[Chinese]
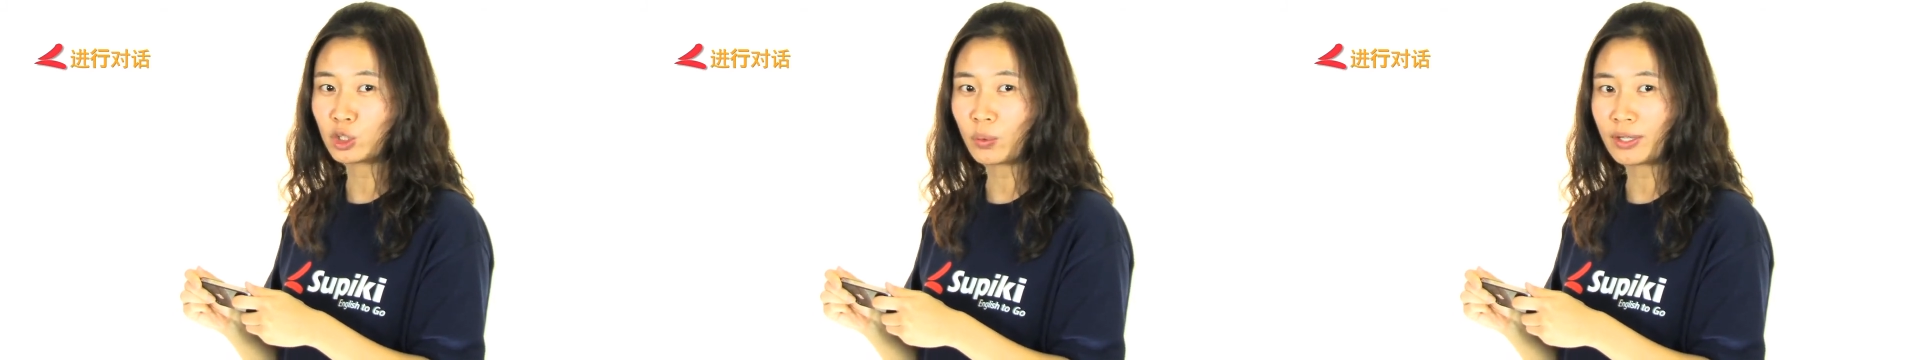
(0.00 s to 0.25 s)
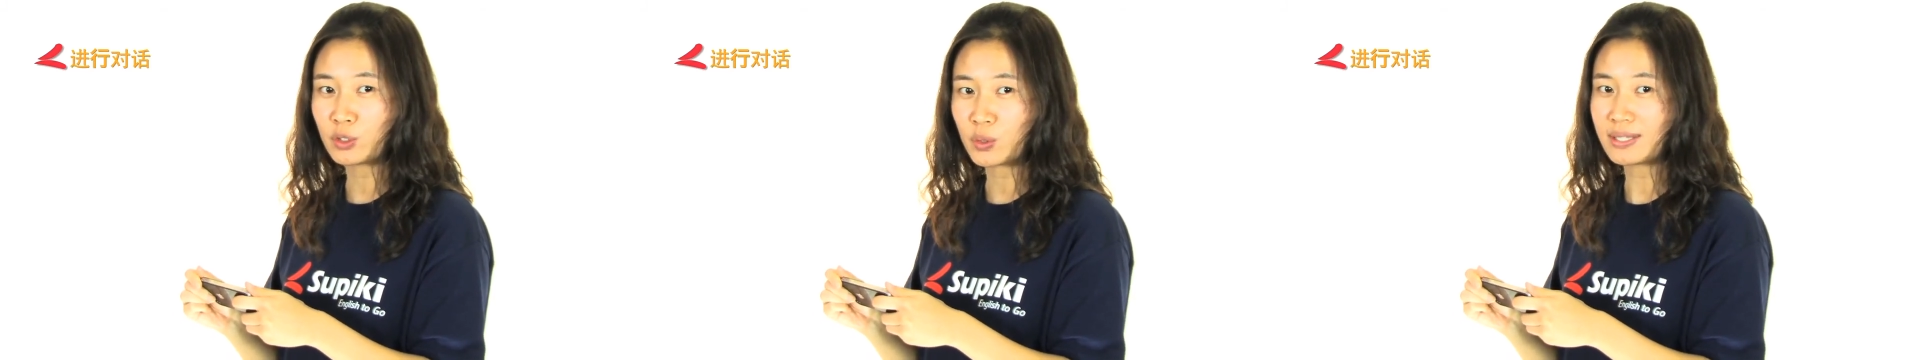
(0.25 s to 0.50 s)

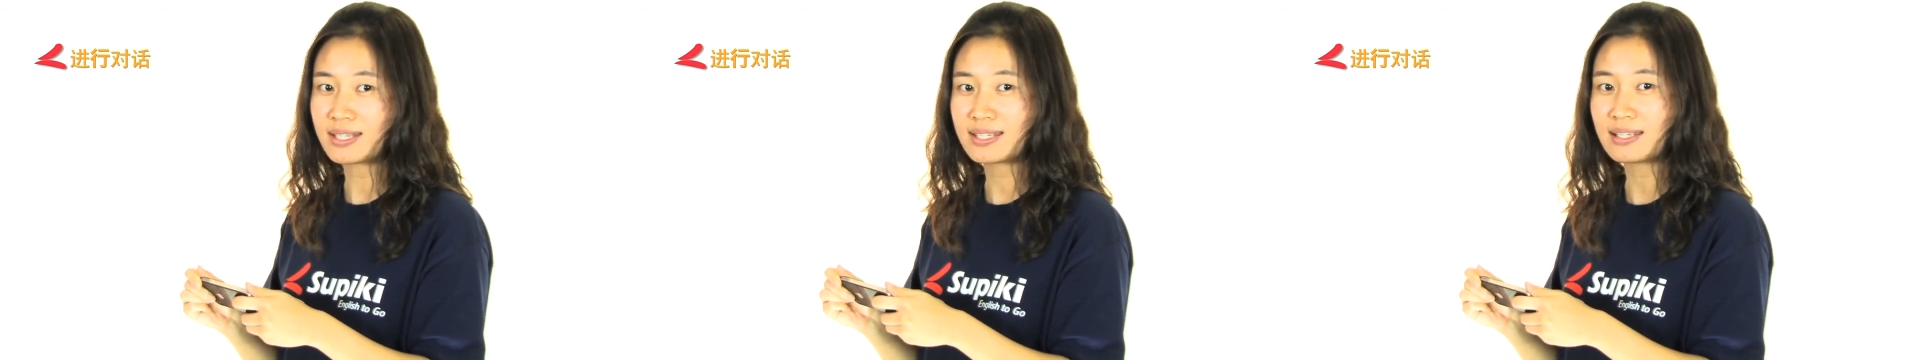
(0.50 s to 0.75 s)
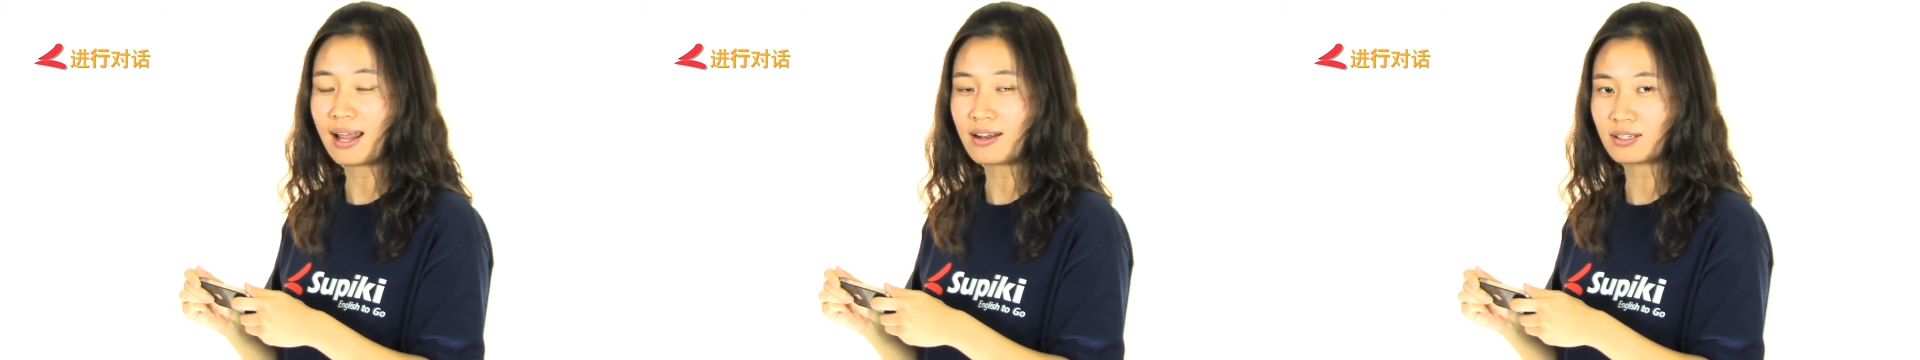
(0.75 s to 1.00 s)
段选自《
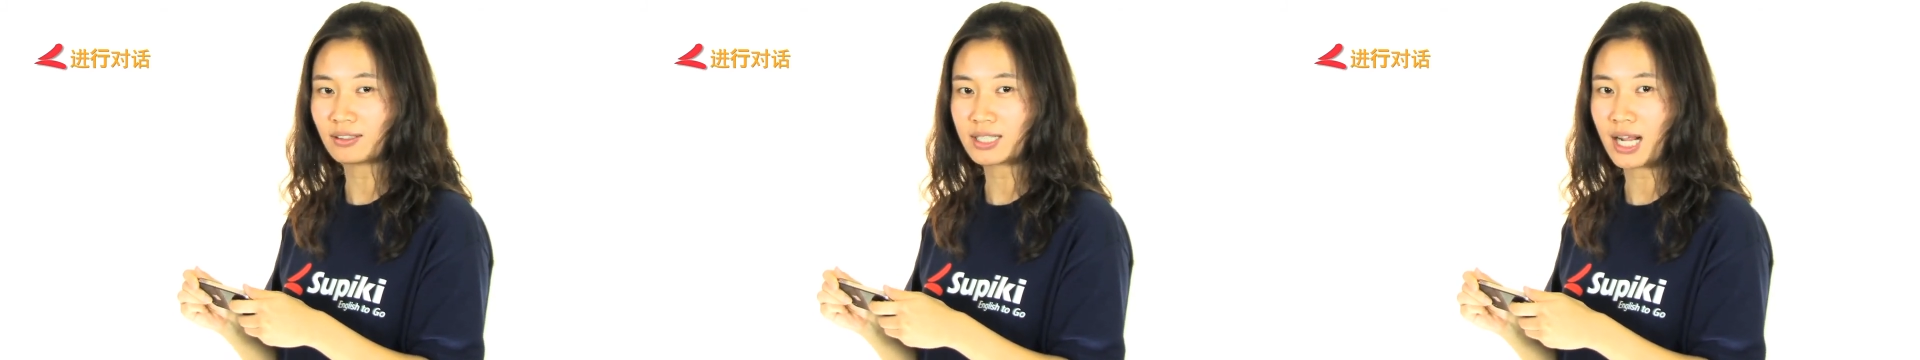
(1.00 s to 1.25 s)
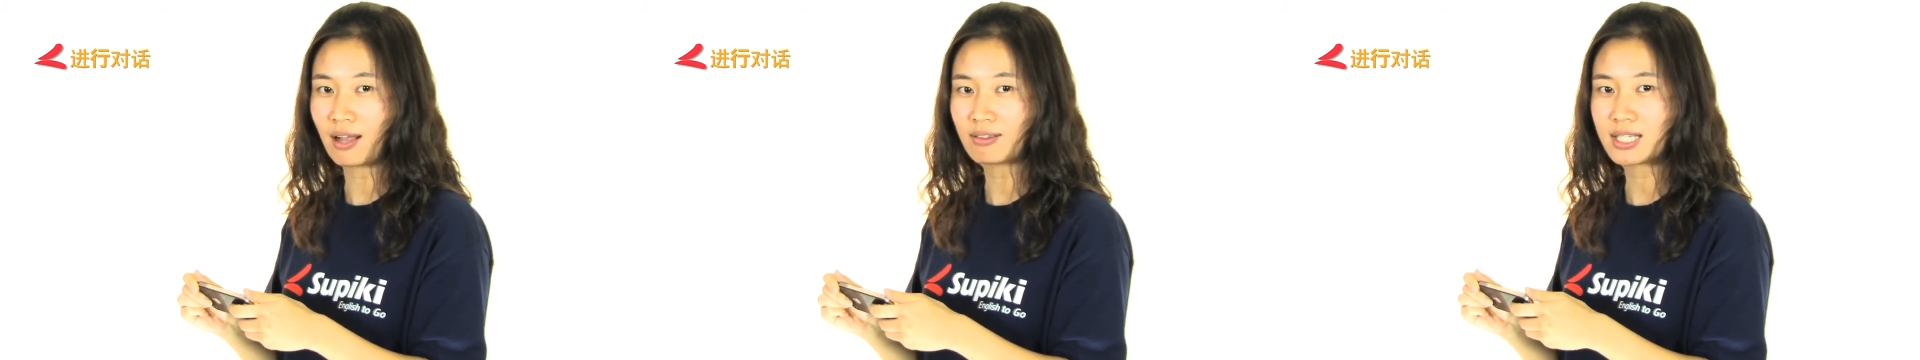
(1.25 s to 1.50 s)
新来者》的
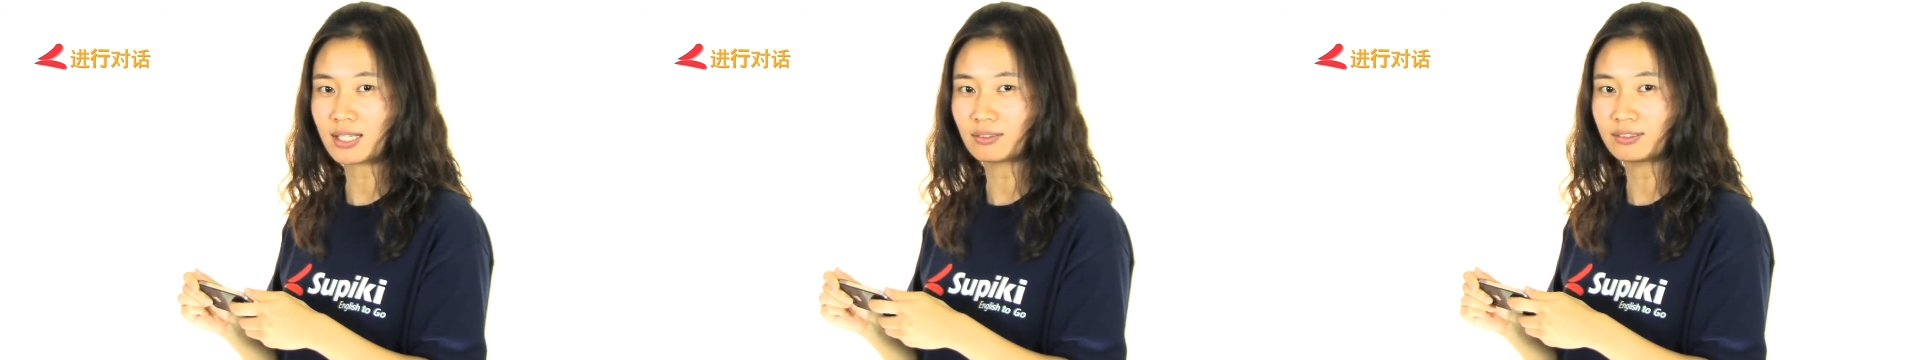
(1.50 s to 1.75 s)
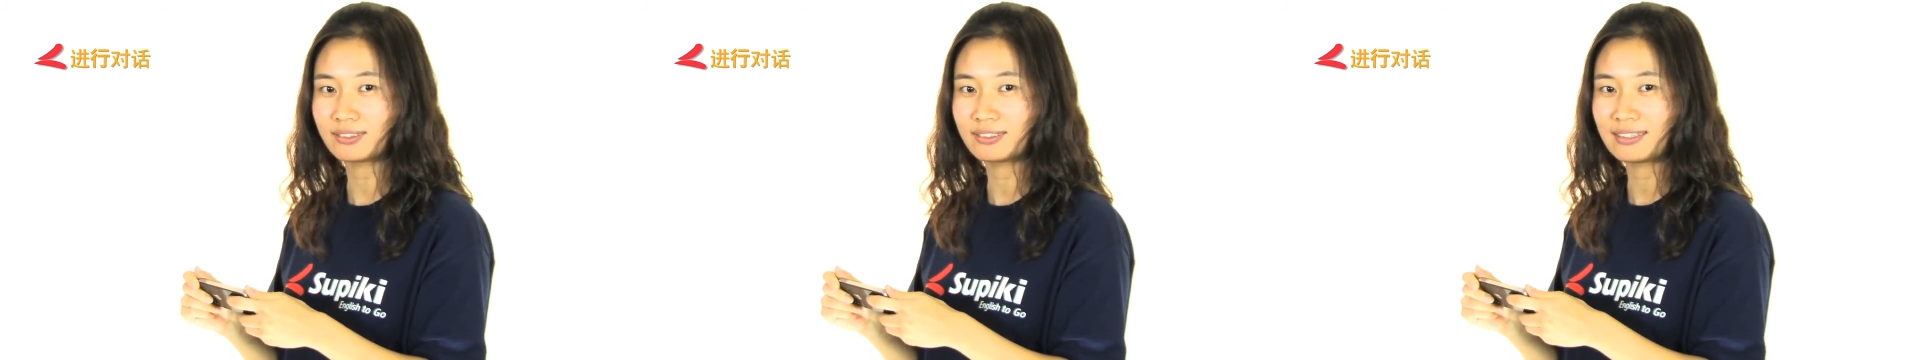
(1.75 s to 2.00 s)
场景，